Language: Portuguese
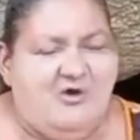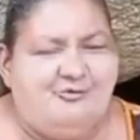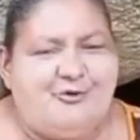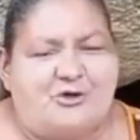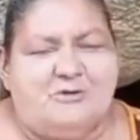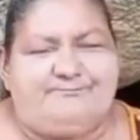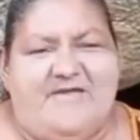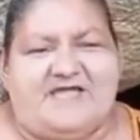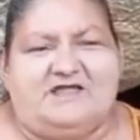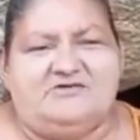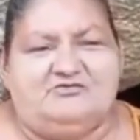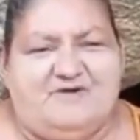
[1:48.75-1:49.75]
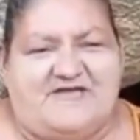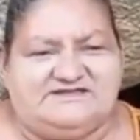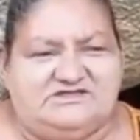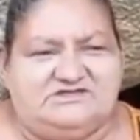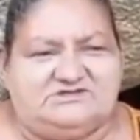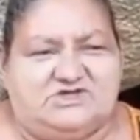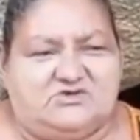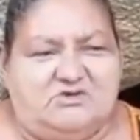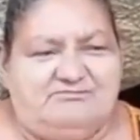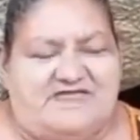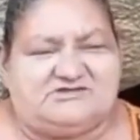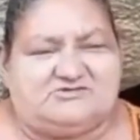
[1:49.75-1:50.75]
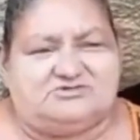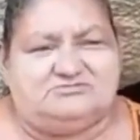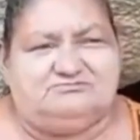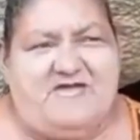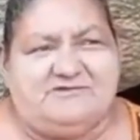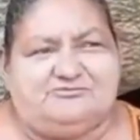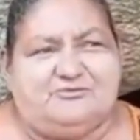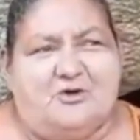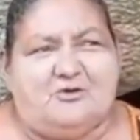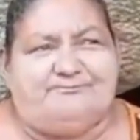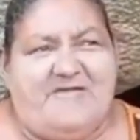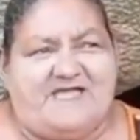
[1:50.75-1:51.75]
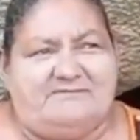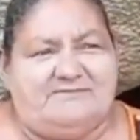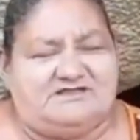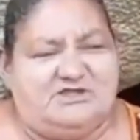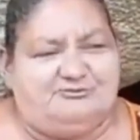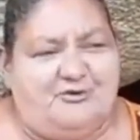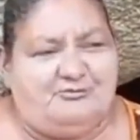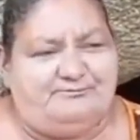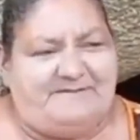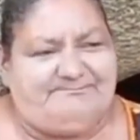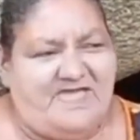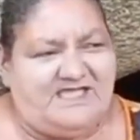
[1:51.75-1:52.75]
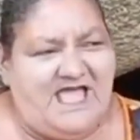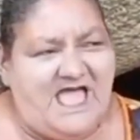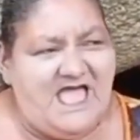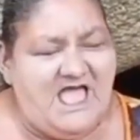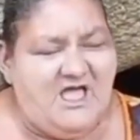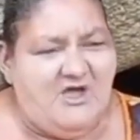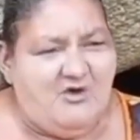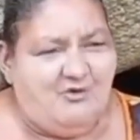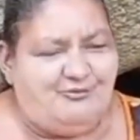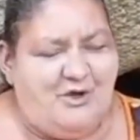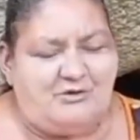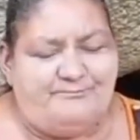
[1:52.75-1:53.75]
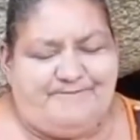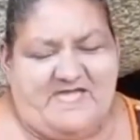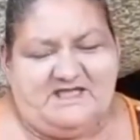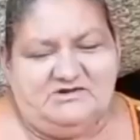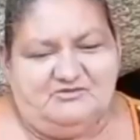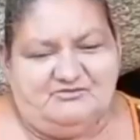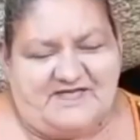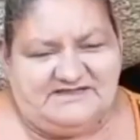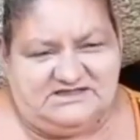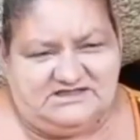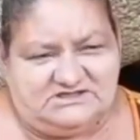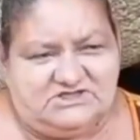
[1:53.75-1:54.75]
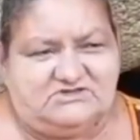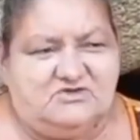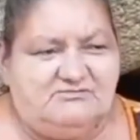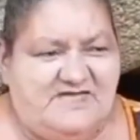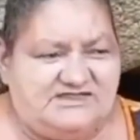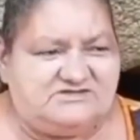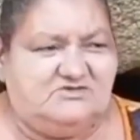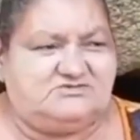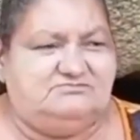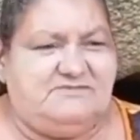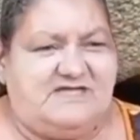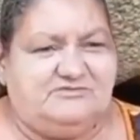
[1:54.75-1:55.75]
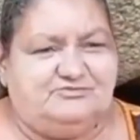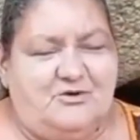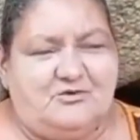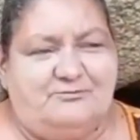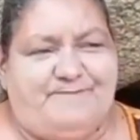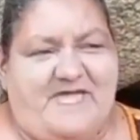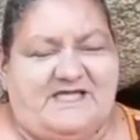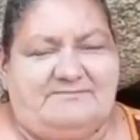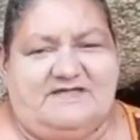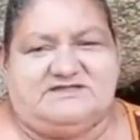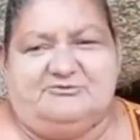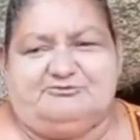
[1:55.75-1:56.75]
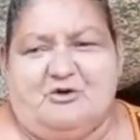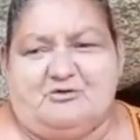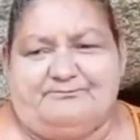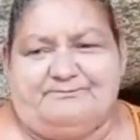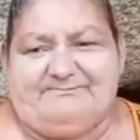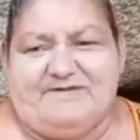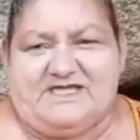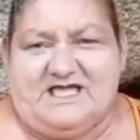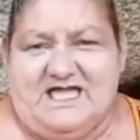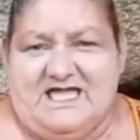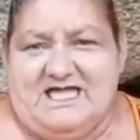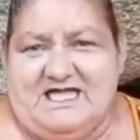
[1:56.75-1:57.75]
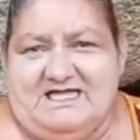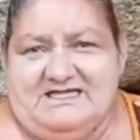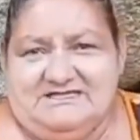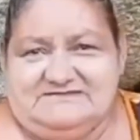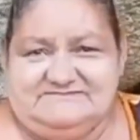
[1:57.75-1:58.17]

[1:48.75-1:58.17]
O fogo pega no vazio que começa quanto mais o fogo pega, mais tem fogo para pegar. O fogo pega no vazio que começa quanto mais o fogo pega, mais tem fogo para pegar.